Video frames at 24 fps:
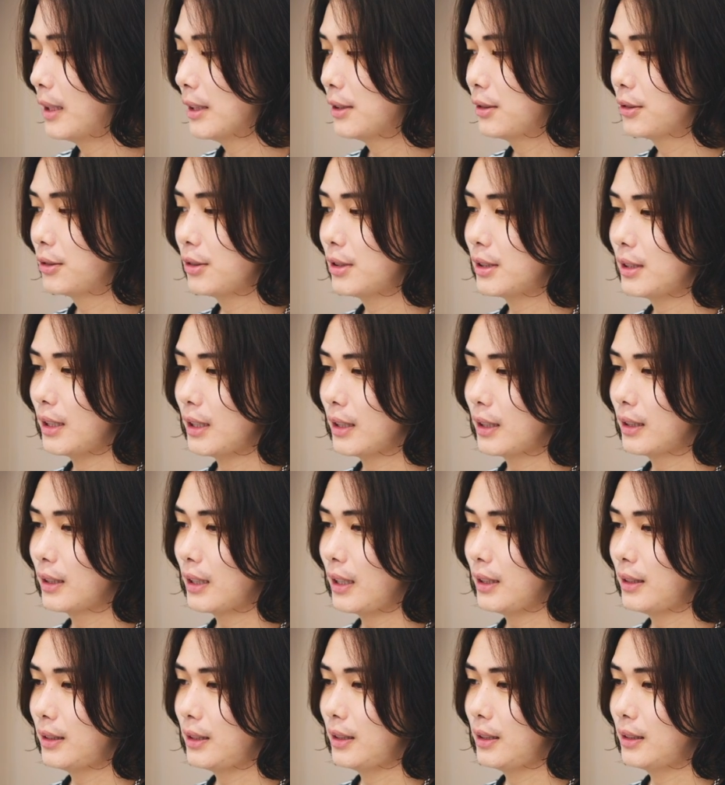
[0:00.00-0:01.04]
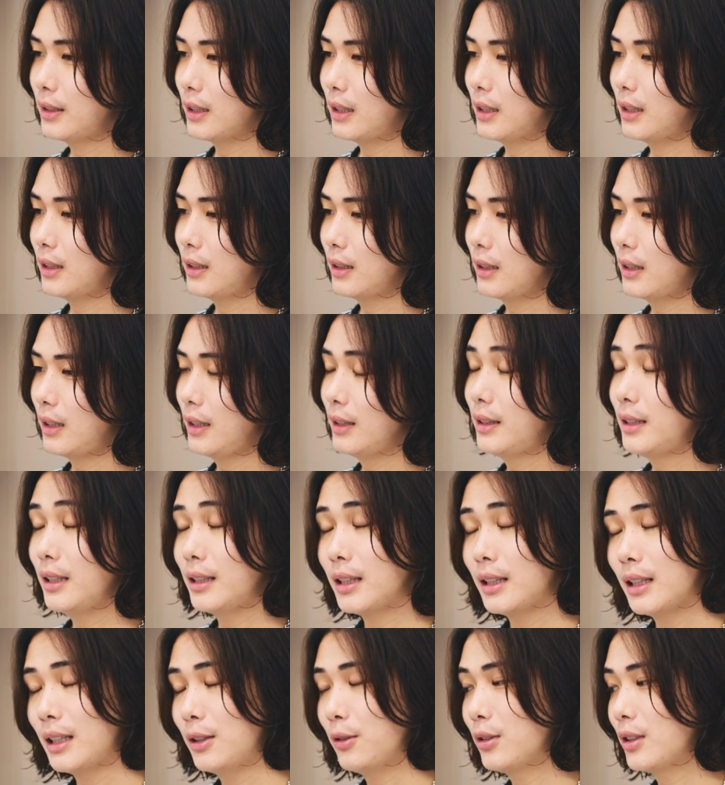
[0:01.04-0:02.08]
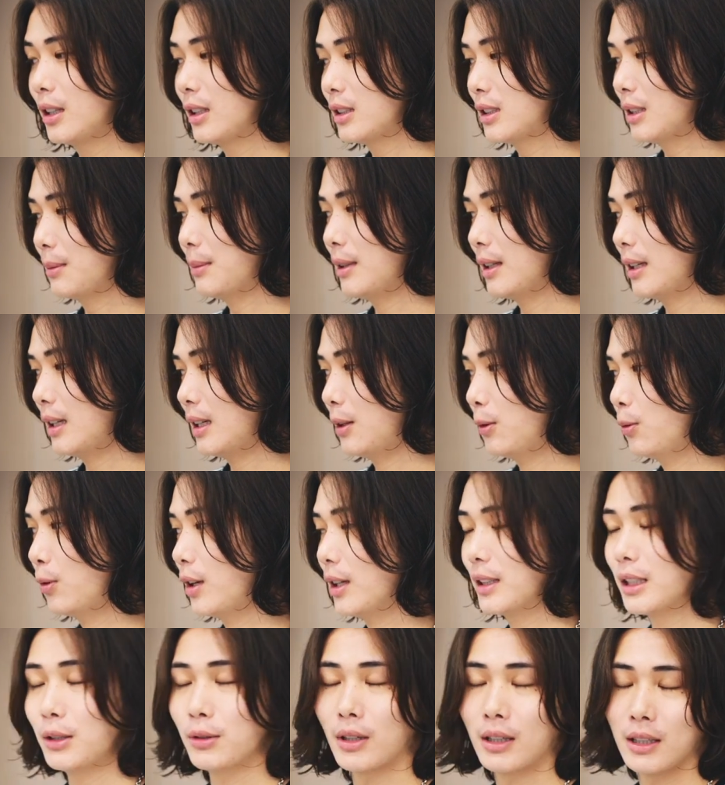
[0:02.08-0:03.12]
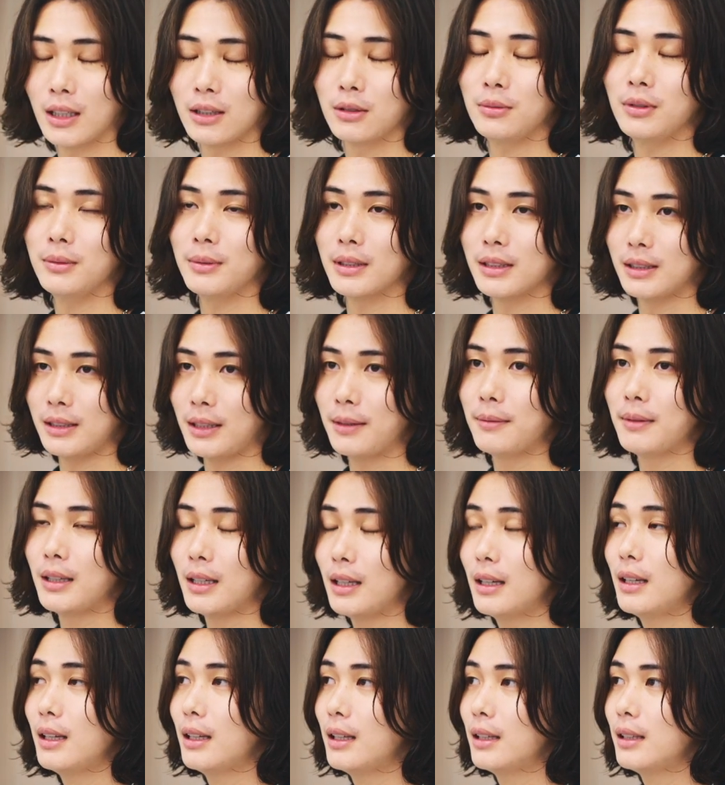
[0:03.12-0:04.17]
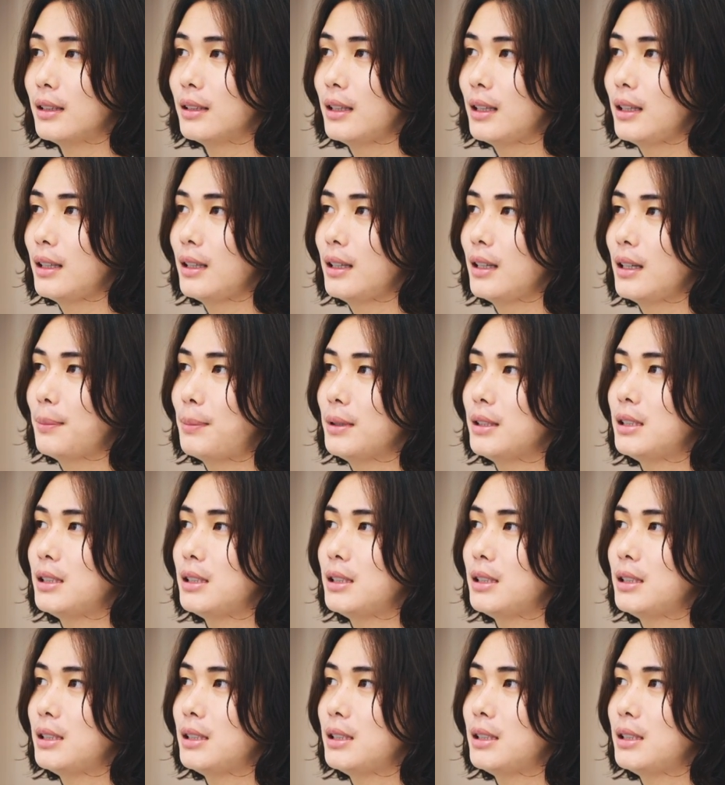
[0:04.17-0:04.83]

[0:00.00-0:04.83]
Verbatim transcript: 満足して帰ってきた帰っていただいたお客様が多かったのかなと思いますね。でやっぱ